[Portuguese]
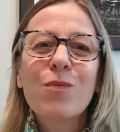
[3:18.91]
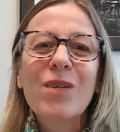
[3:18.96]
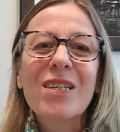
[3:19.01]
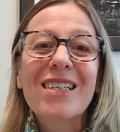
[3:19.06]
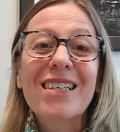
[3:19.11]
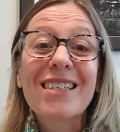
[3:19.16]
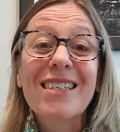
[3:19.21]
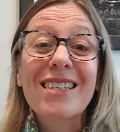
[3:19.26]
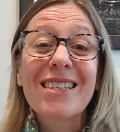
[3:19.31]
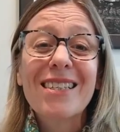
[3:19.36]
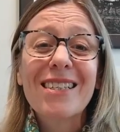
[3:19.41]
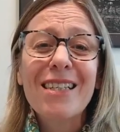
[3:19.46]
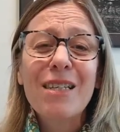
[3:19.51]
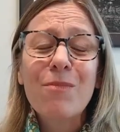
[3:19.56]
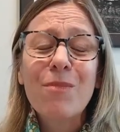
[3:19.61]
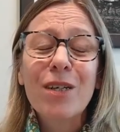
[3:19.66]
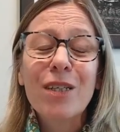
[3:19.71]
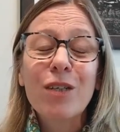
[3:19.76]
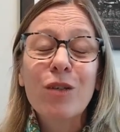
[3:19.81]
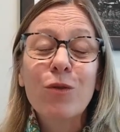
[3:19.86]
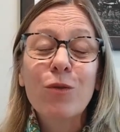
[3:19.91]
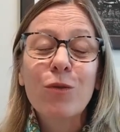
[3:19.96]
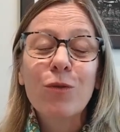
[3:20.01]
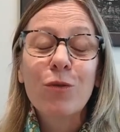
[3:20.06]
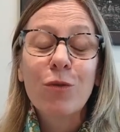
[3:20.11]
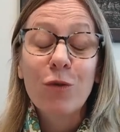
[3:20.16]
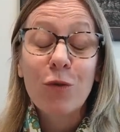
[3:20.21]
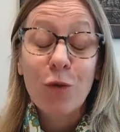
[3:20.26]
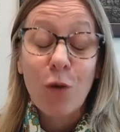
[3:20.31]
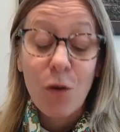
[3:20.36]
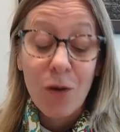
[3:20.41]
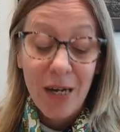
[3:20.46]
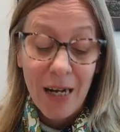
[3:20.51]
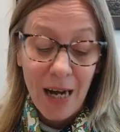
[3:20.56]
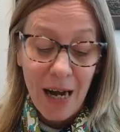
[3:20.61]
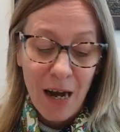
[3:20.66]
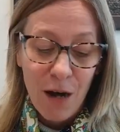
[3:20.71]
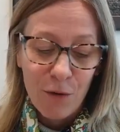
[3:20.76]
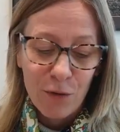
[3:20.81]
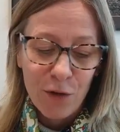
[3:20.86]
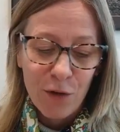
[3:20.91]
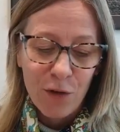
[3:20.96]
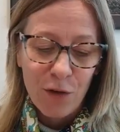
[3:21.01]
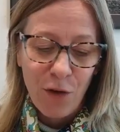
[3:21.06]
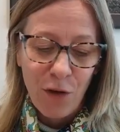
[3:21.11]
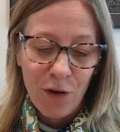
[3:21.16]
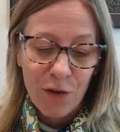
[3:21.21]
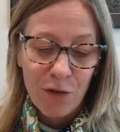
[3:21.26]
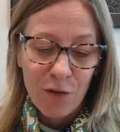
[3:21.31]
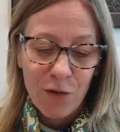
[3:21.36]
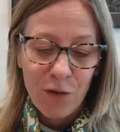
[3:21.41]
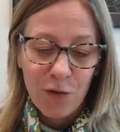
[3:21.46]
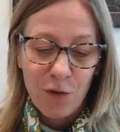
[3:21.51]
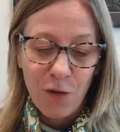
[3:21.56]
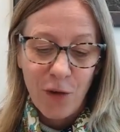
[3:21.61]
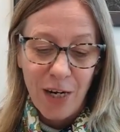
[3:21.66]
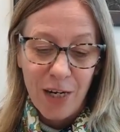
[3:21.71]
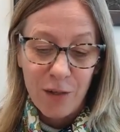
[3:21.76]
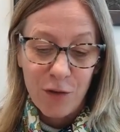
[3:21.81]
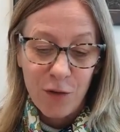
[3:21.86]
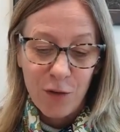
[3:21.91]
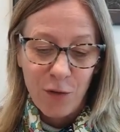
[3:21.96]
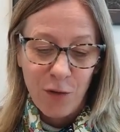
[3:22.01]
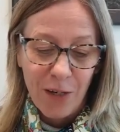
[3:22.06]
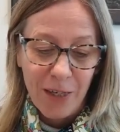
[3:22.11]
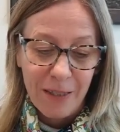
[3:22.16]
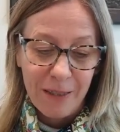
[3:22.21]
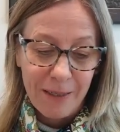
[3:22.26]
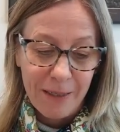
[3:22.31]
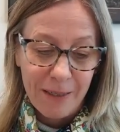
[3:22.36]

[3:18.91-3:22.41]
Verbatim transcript: mas acima de tudo tocar os nossos corações.